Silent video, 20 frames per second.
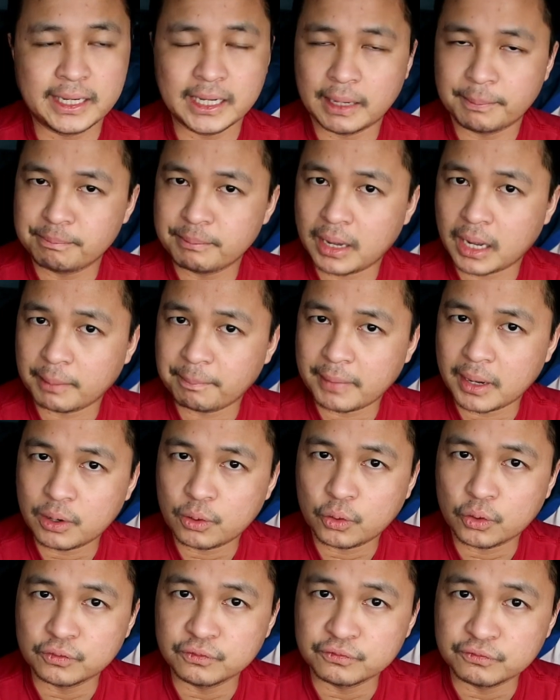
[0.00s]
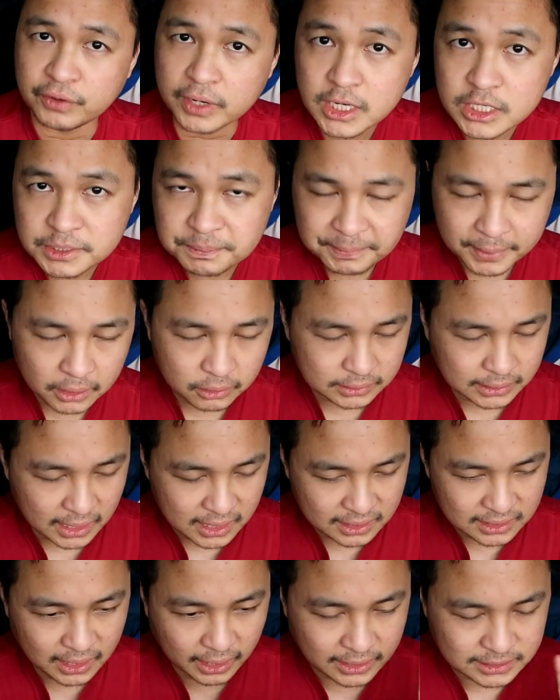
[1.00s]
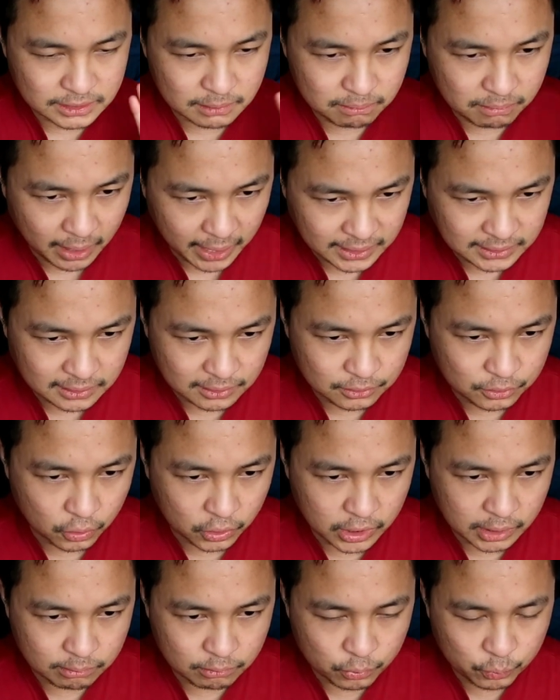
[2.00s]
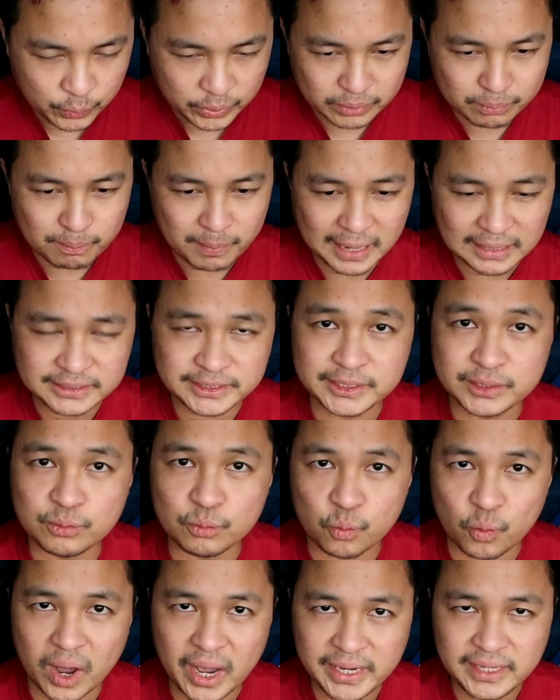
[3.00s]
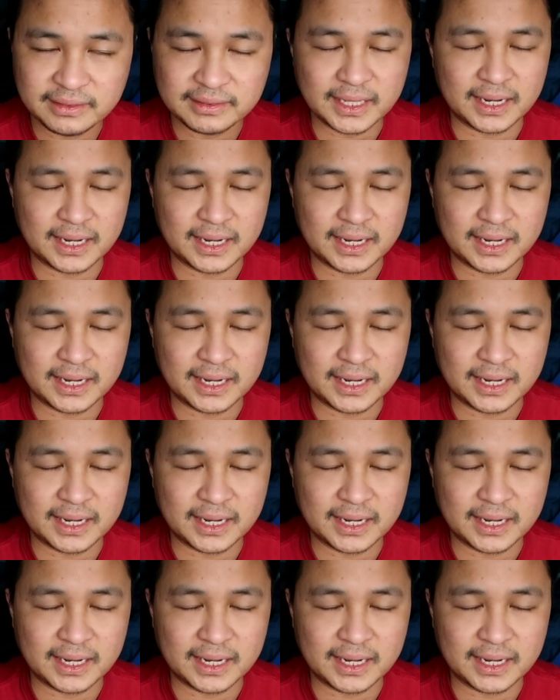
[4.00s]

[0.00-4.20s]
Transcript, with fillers: hirap makipag-converse, pero talaga nakisabay ng lola mo with matching wine